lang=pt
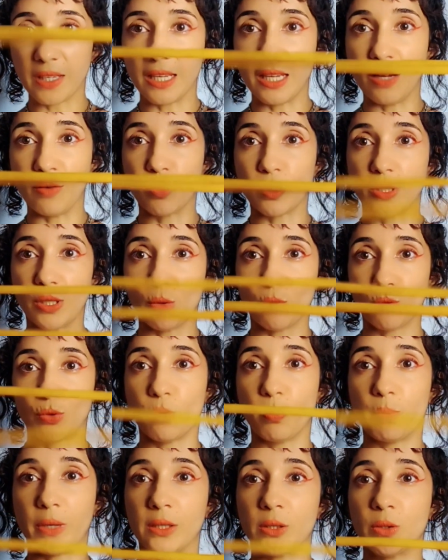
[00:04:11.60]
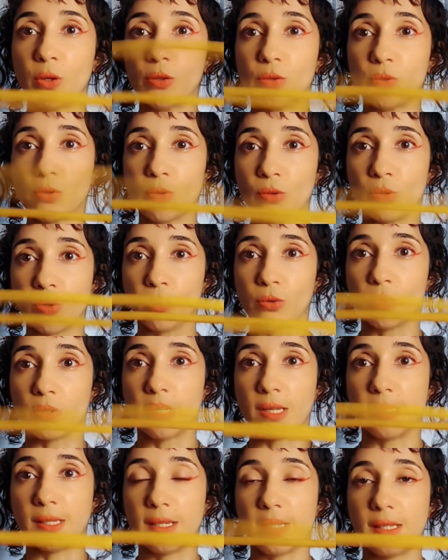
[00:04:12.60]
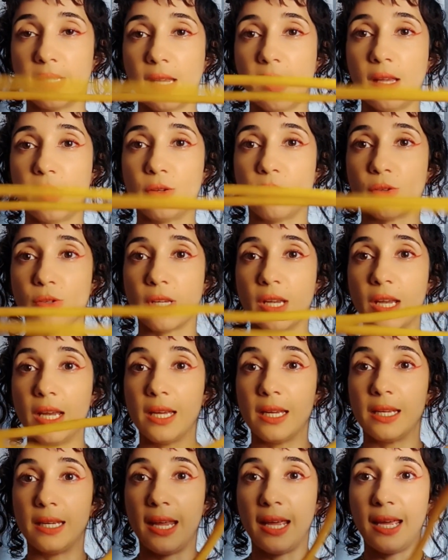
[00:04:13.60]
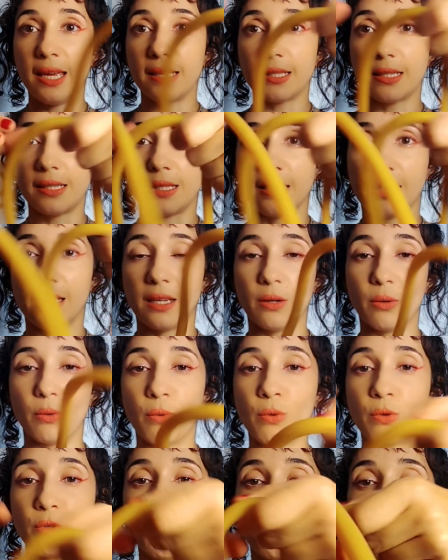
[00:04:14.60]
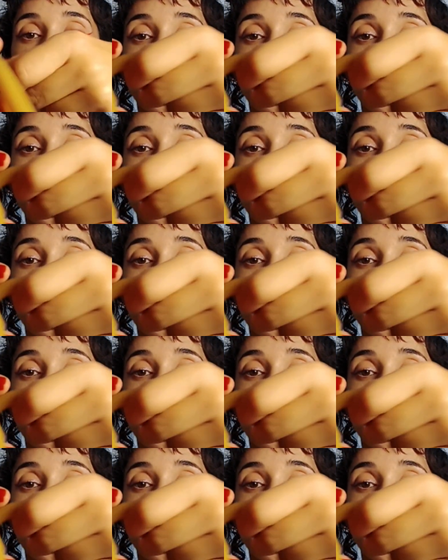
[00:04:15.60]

e você usou para todos os outros exercícios, nesse último